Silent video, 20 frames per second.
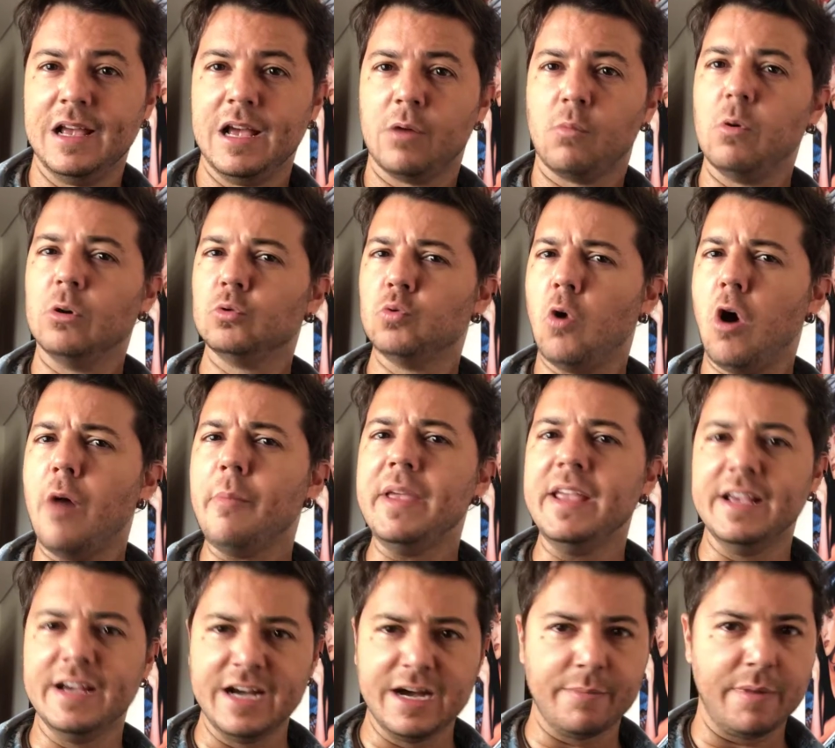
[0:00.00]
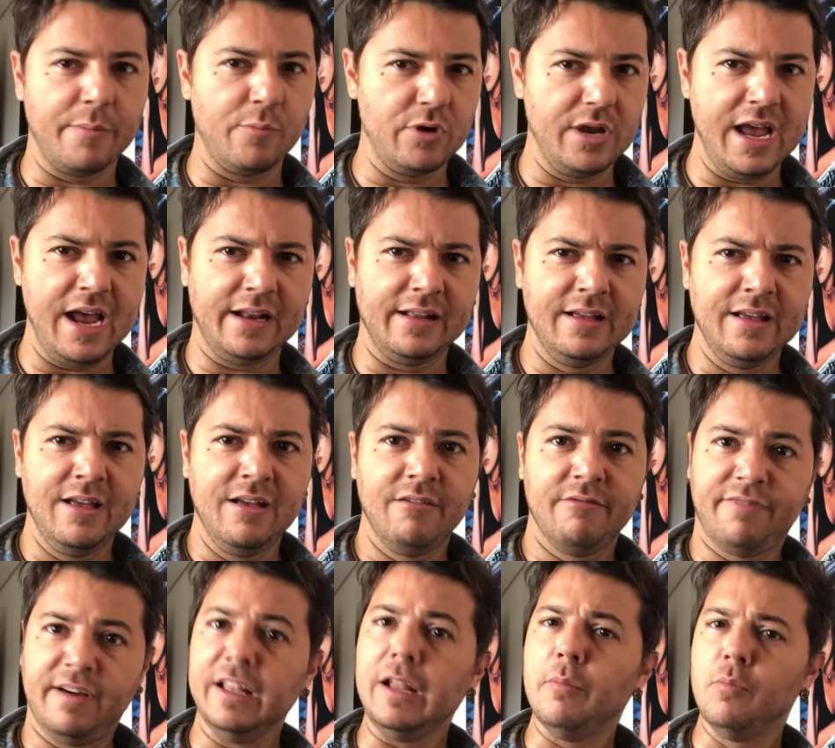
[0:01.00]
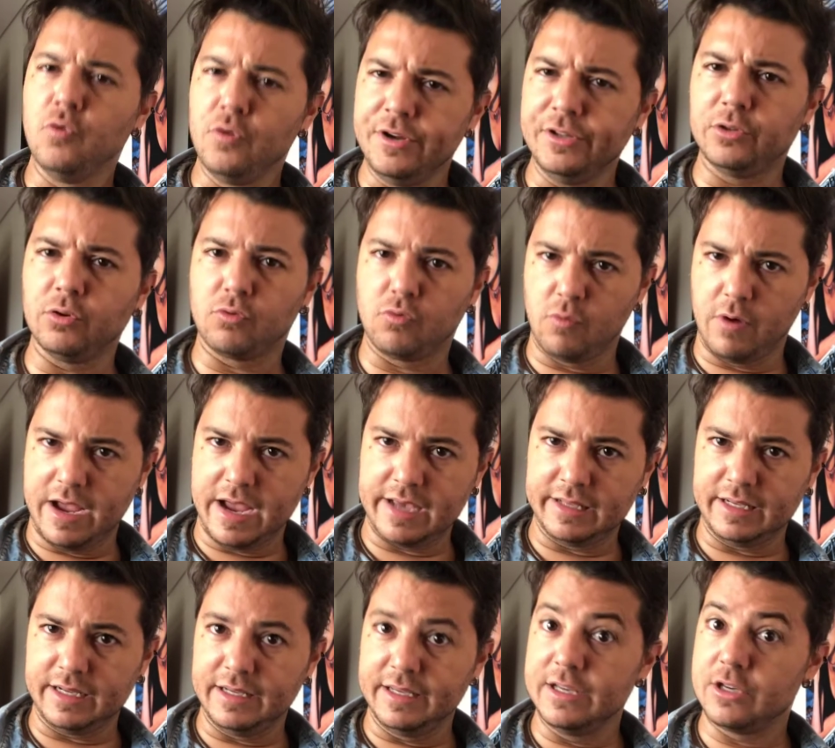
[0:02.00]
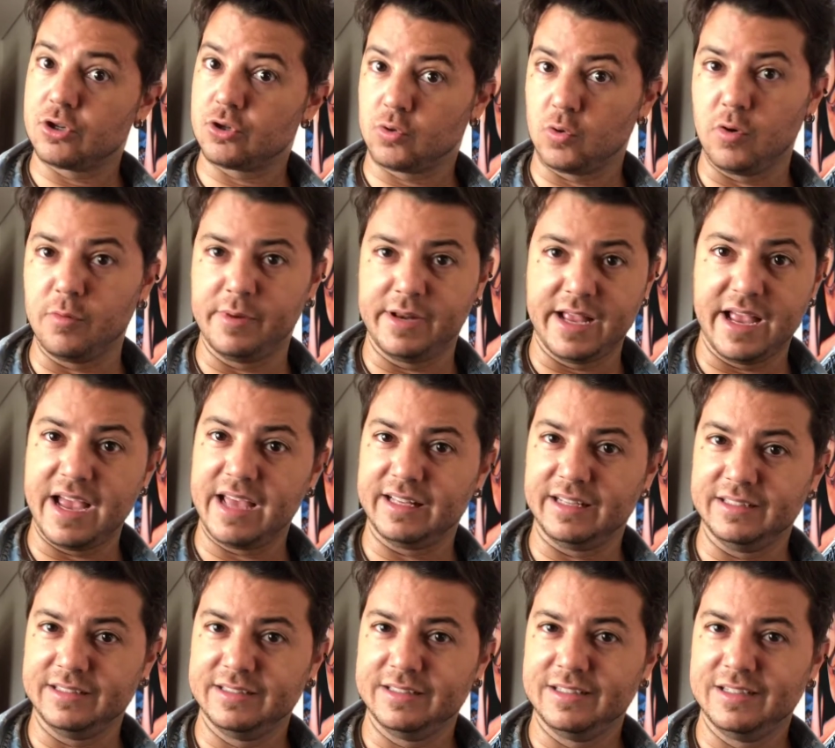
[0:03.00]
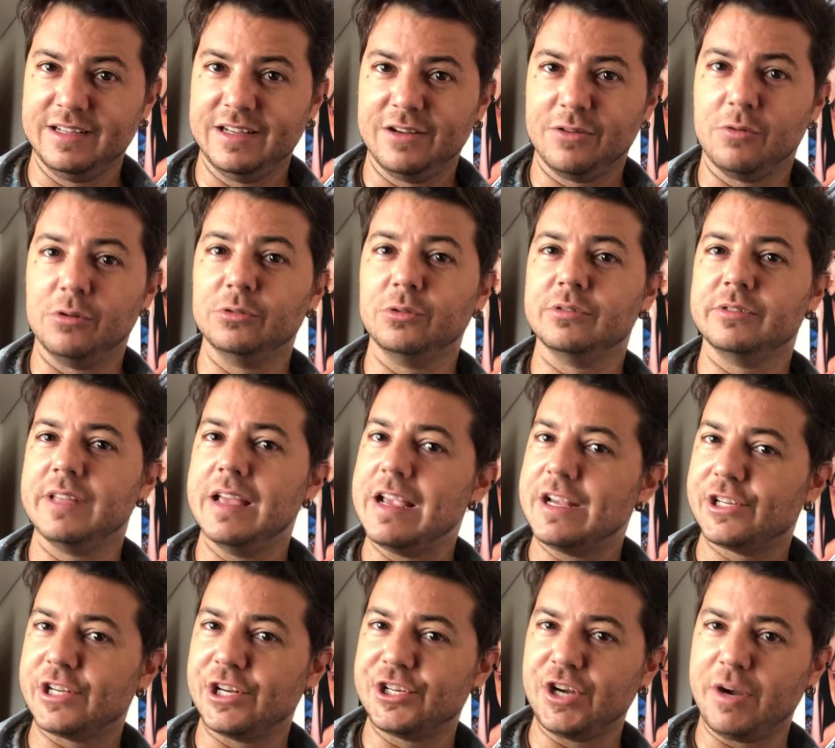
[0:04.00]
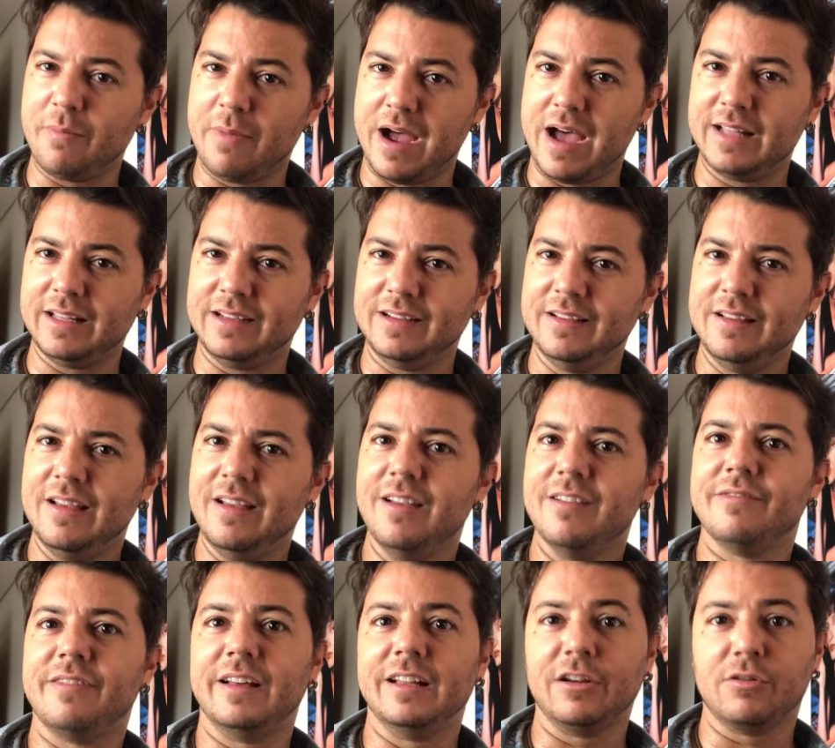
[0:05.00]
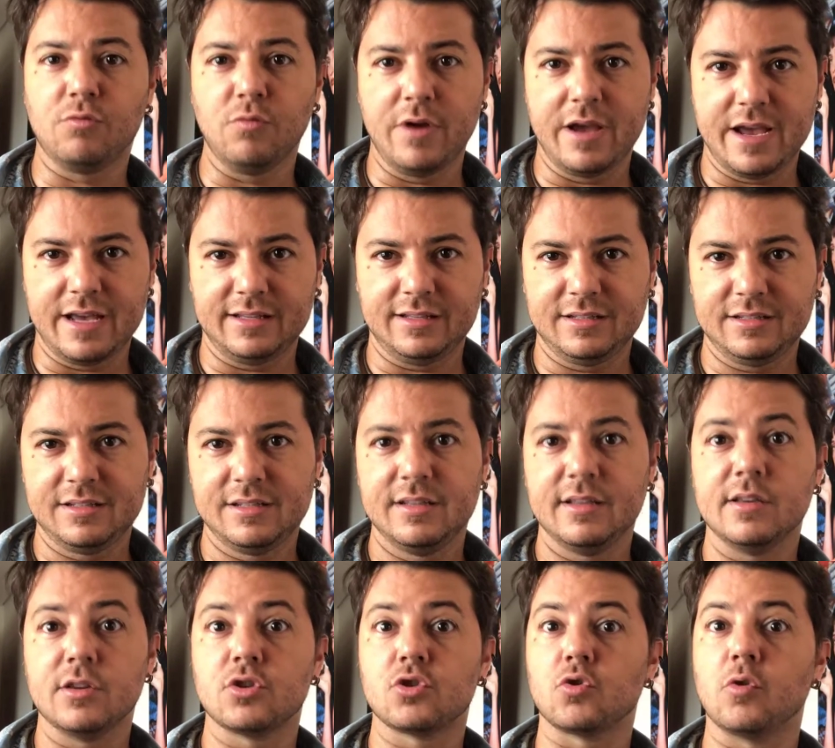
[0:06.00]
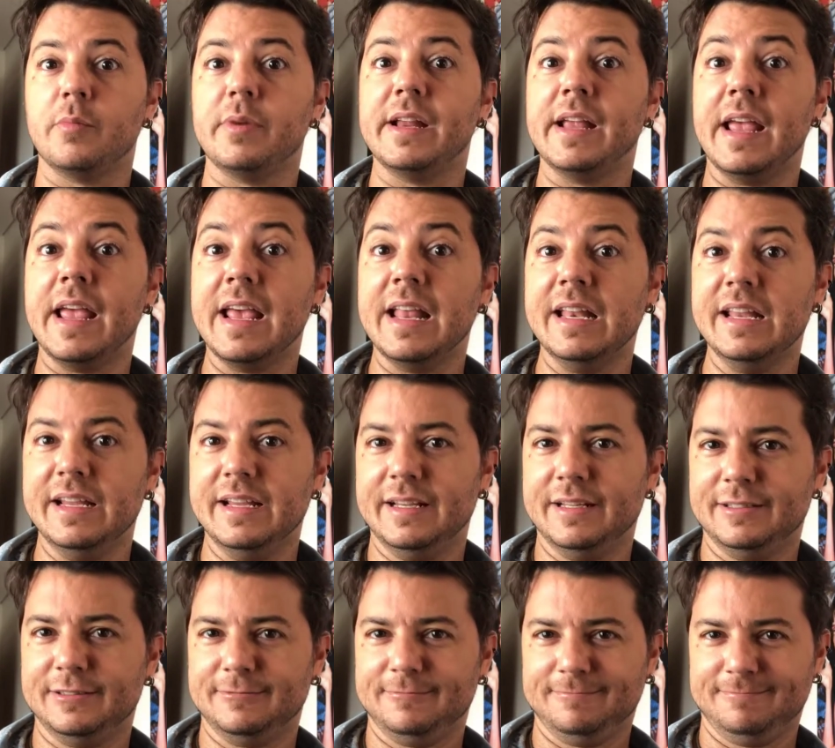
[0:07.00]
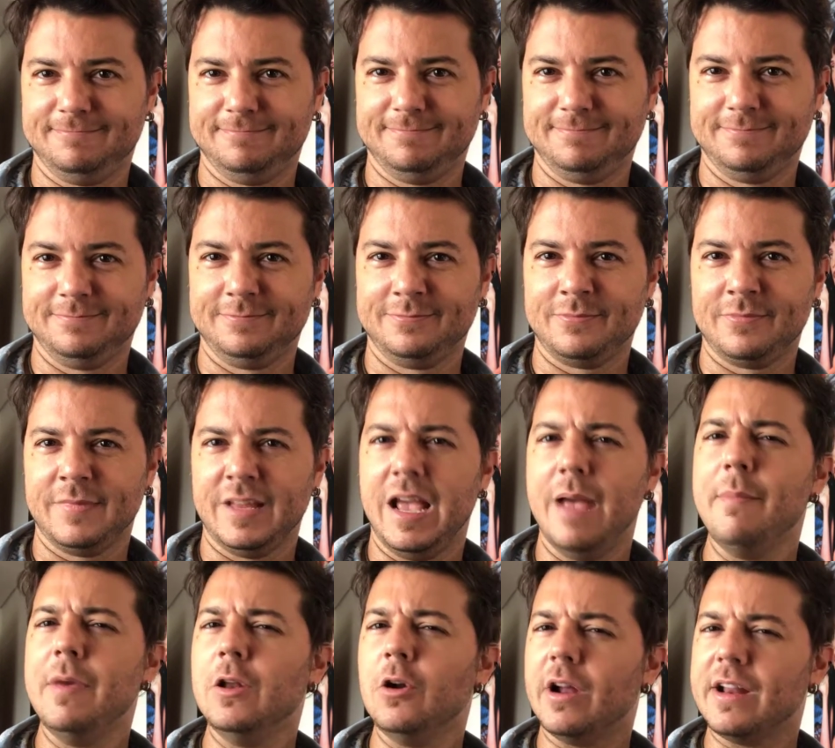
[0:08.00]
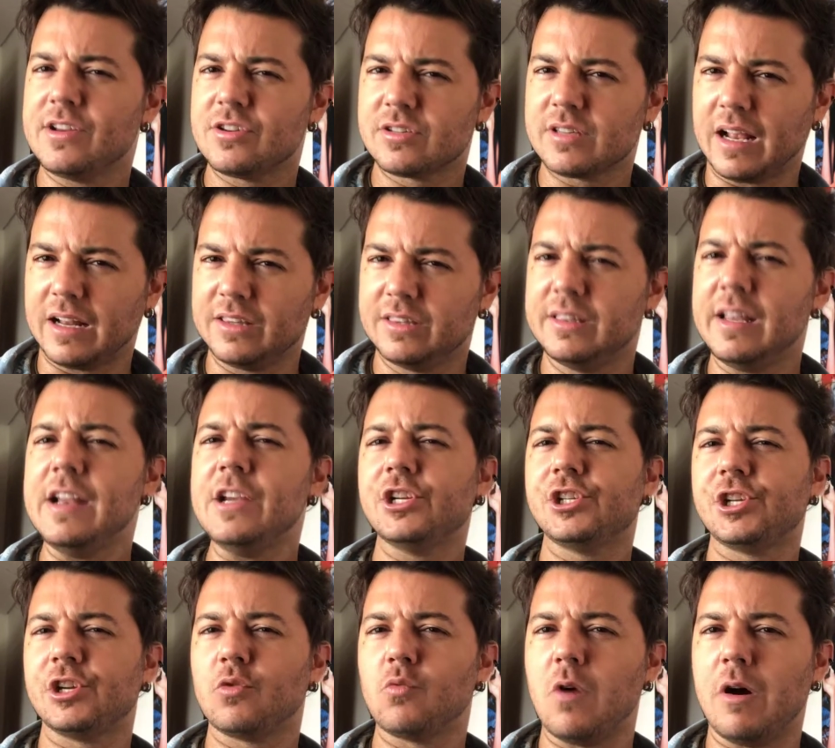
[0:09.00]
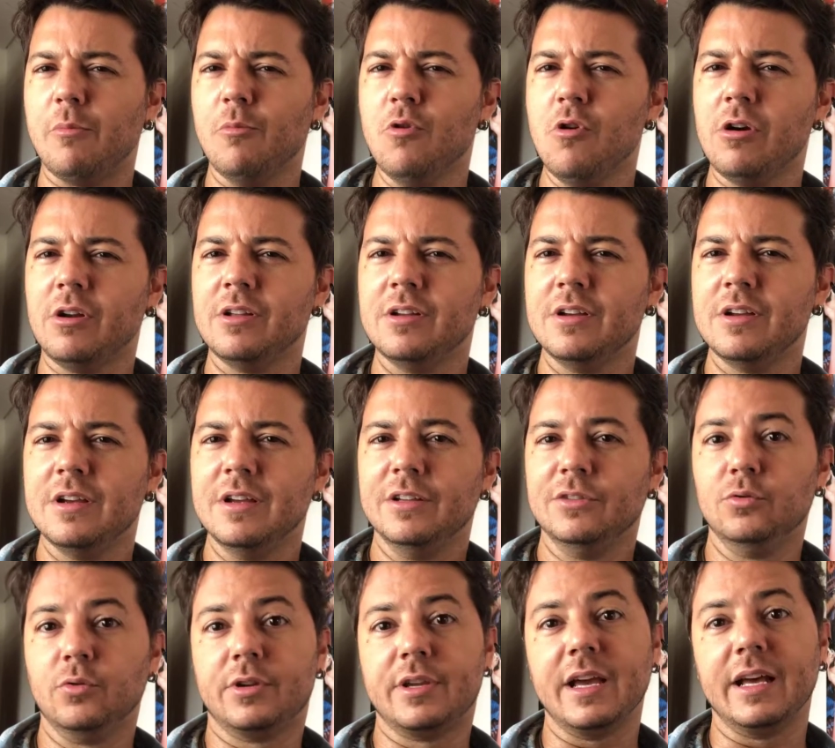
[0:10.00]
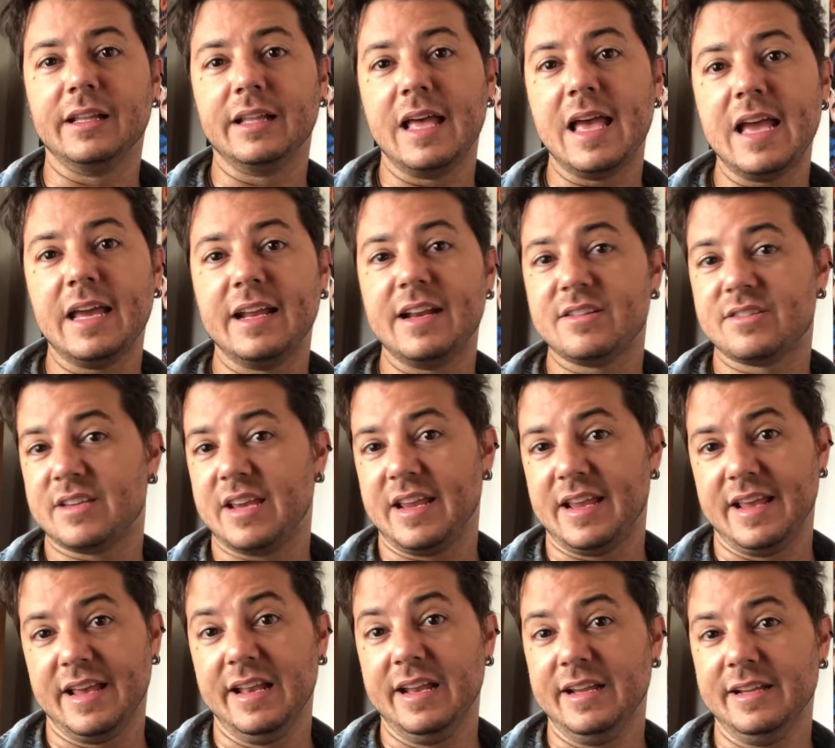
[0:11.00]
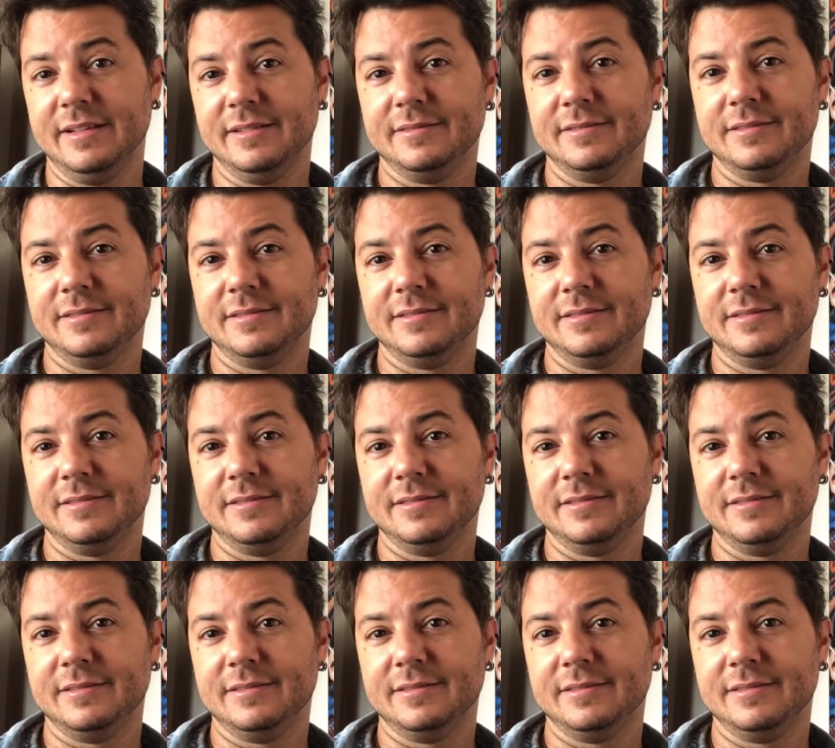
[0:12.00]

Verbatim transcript: Quando o homem ama a mulher, fala muito com ela e sobre ela. Quando deixa de amá-la, fala com ela sobre ele. É melhor estar triste com amor do que alegre sem ele.